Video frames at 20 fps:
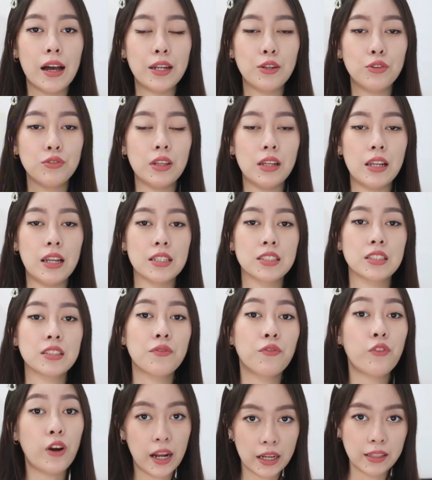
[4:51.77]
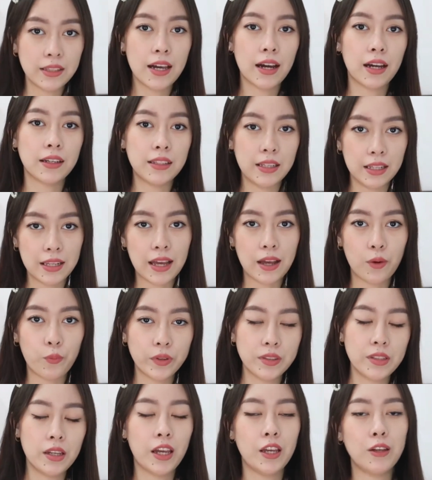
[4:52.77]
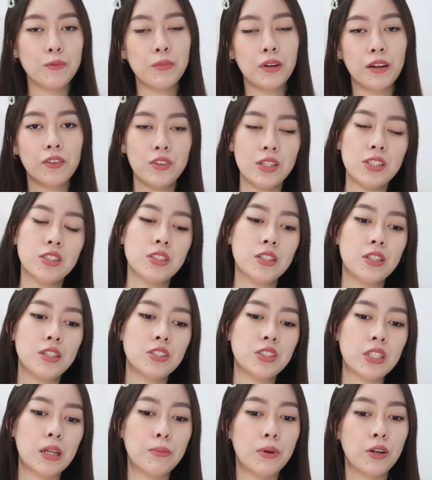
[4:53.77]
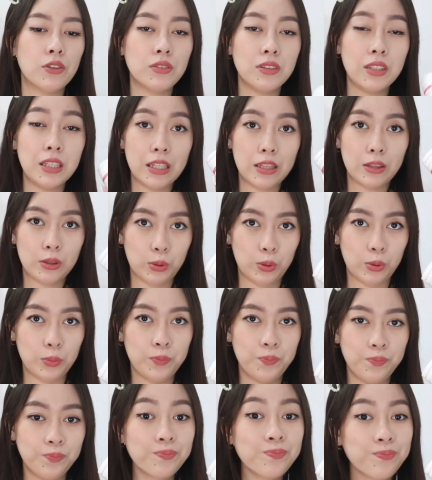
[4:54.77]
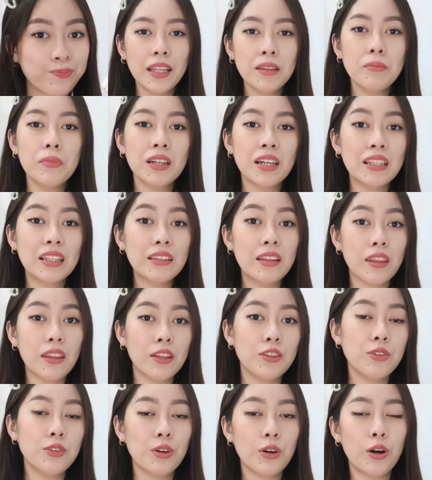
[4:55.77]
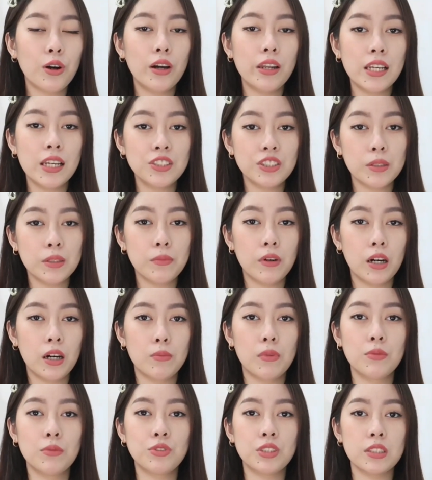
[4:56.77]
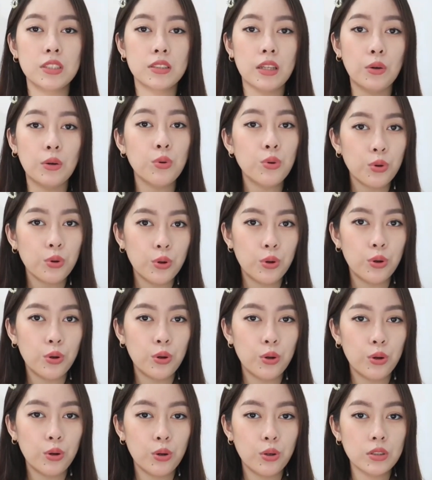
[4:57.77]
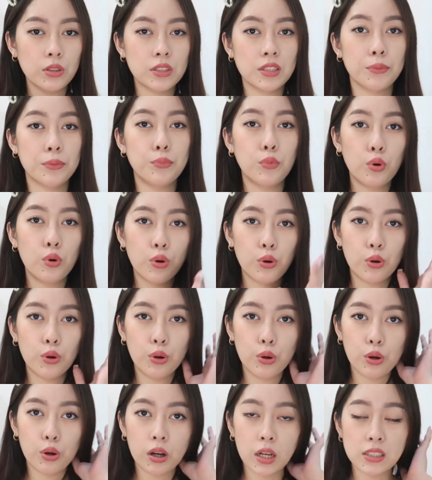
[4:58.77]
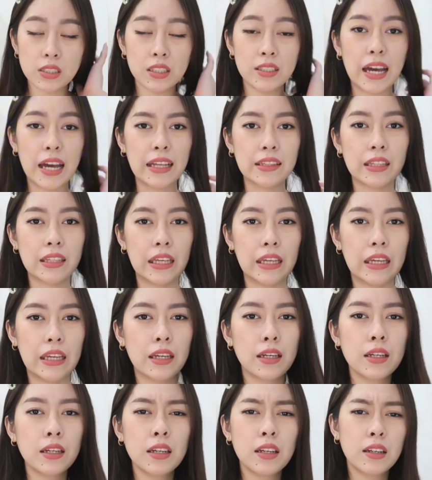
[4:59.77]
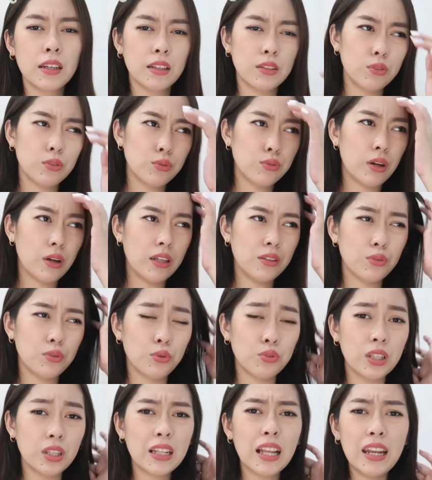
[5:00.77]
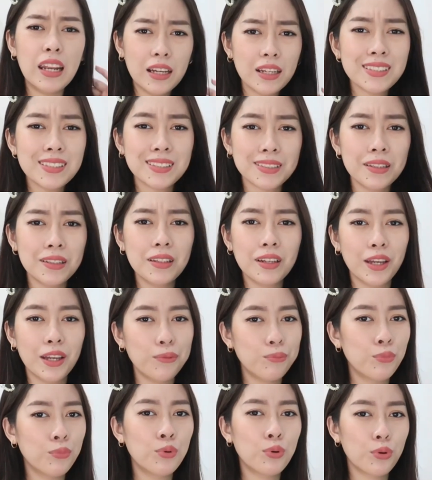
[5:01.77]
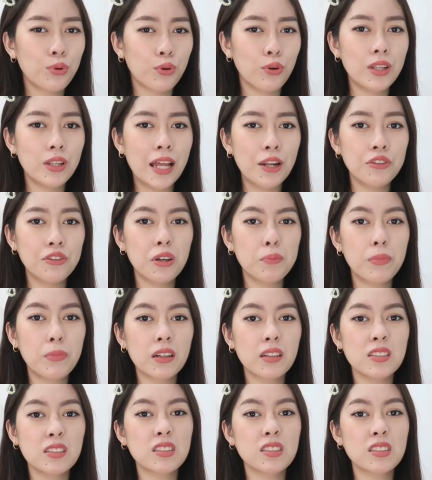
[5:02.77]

ano nila, sa product nila. Pwede kayong mag-research about dito. And maganda rin yung collagen mga mamshi sa kuko, sa buhok. Kasi dati, nung ano, naglalagas talaga yung buhok ko, lalo na pag